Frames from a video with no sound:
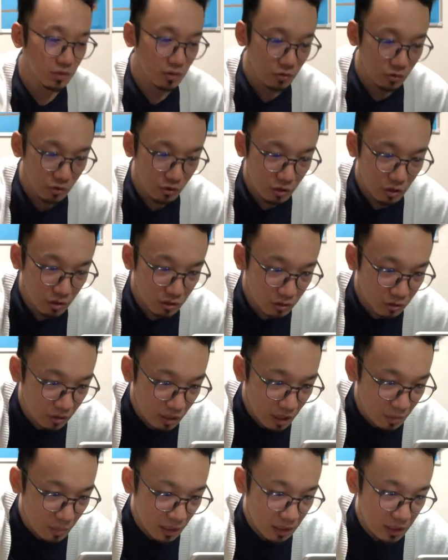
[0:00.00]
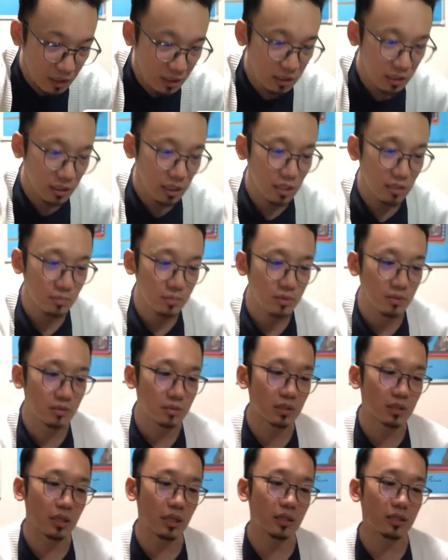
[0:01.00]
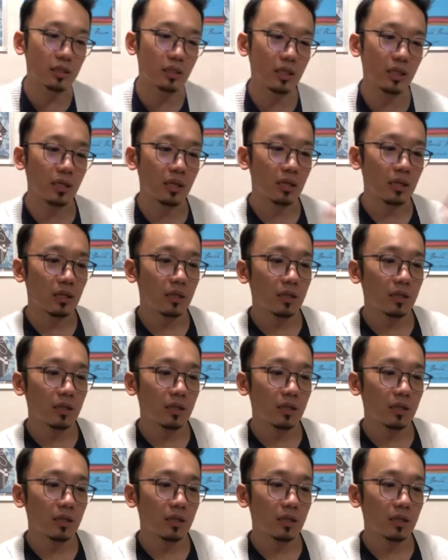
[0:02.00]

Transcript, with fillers: 富山近代美術館で